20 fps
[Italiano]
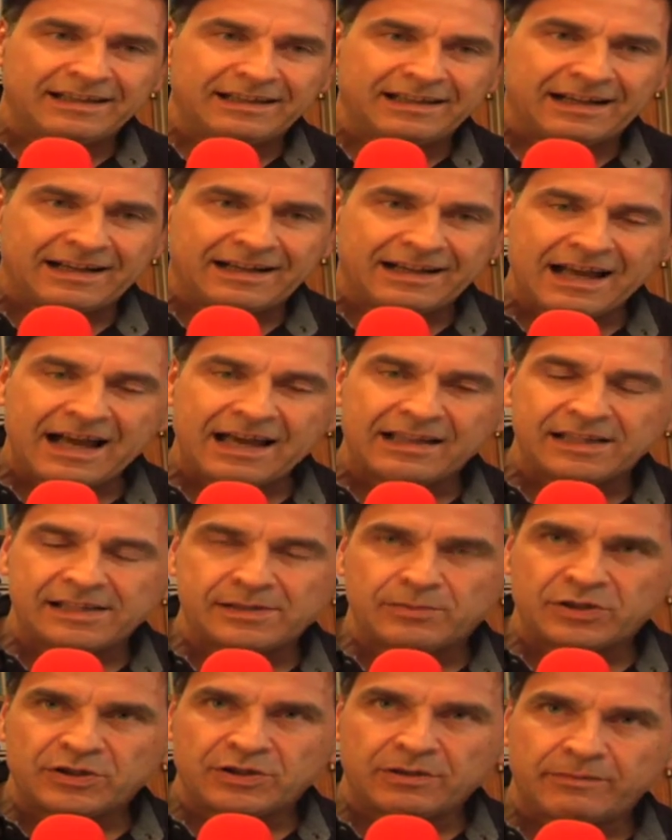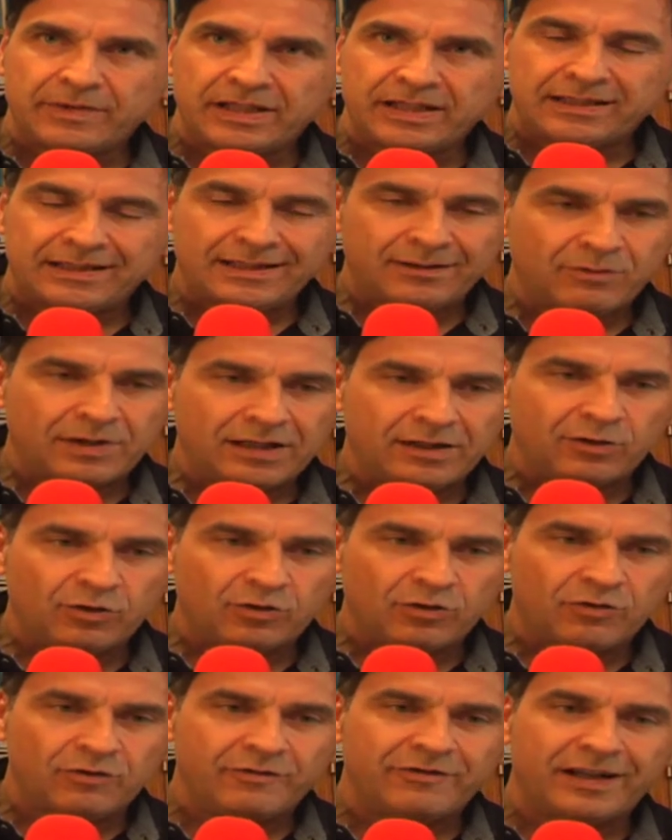accade, specialmente
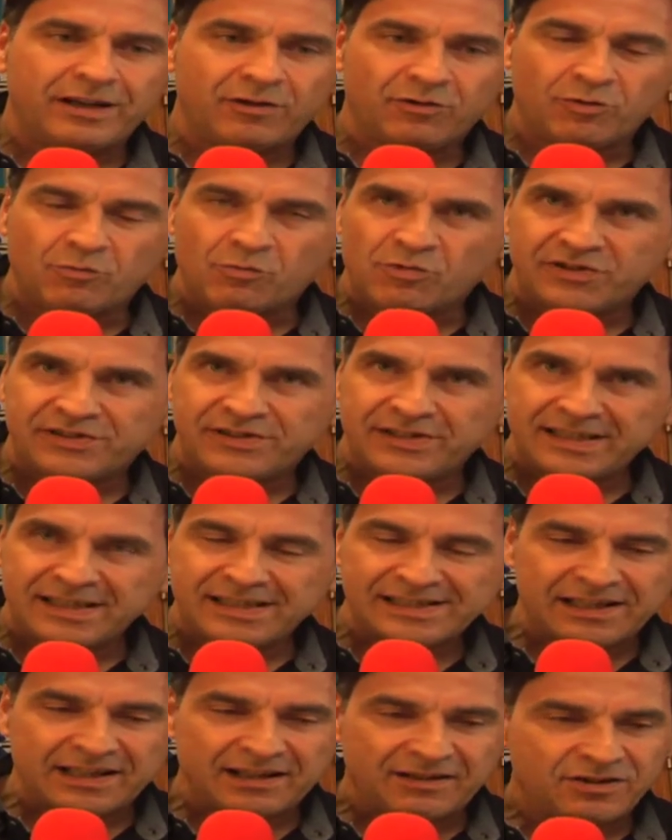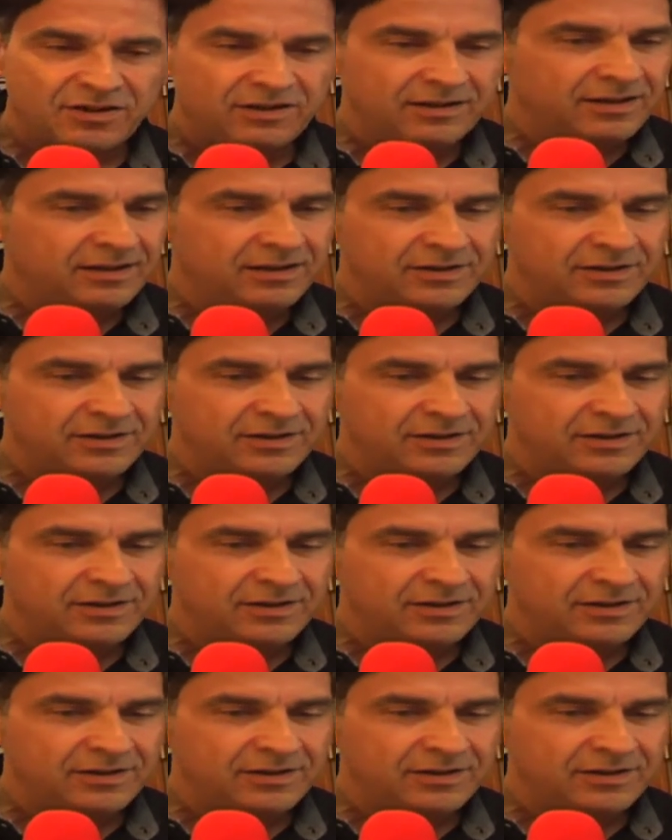quando vengono mossi gli eserciti,